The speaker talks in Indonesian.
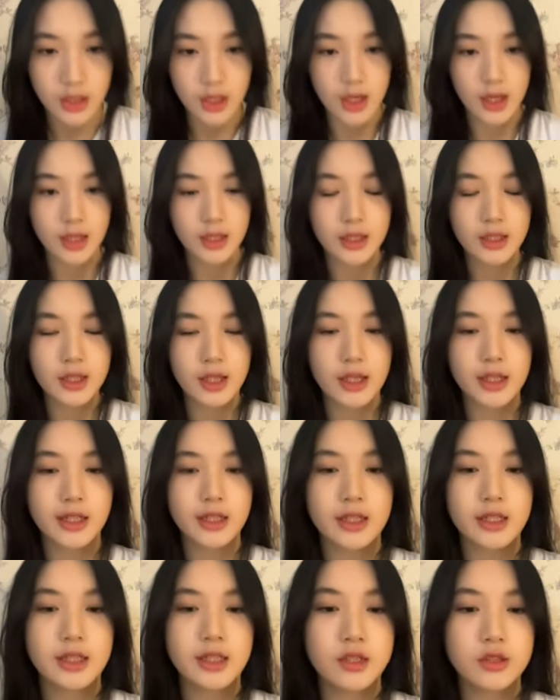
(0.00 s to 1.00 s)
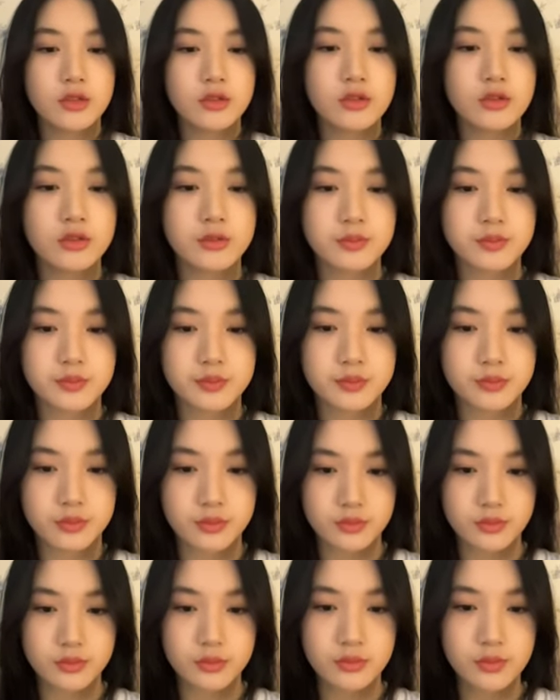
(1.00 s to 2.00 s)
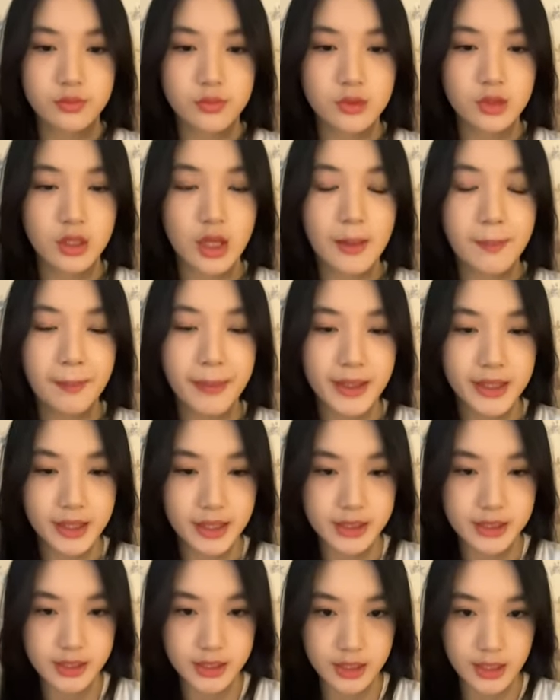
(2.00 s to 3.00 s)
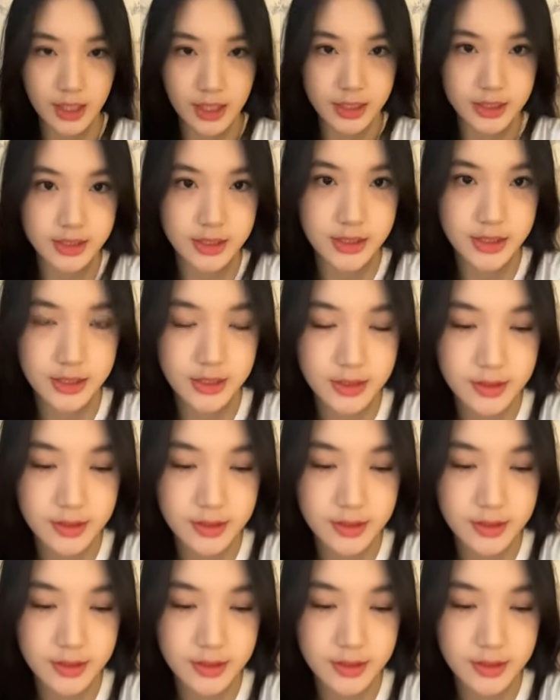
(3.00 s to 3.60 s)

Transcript: kalian hari ini tuh ngapain aja guys